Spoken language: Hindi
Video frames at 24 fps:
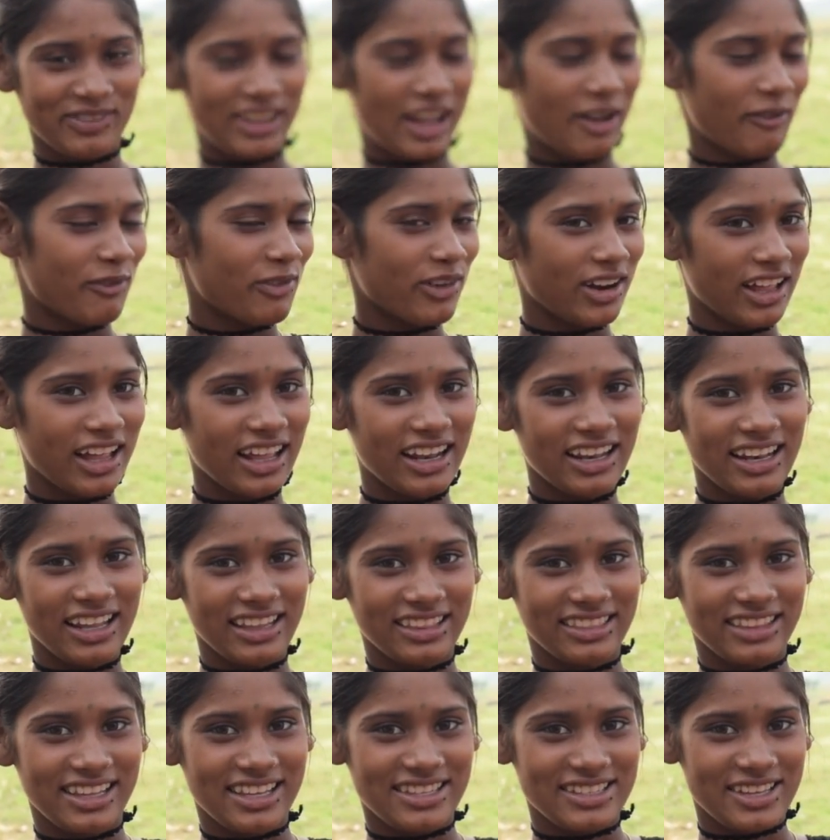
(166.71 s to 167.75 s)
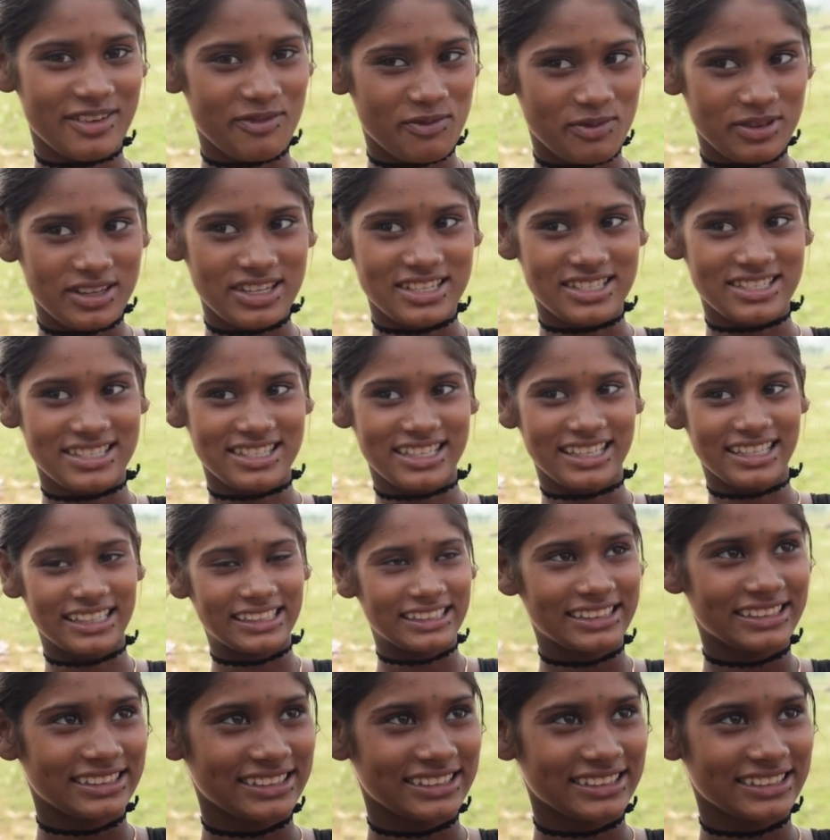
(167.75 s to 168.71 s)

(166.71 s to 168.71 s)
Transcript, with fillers: कपड़ा लत्ता सब खींचते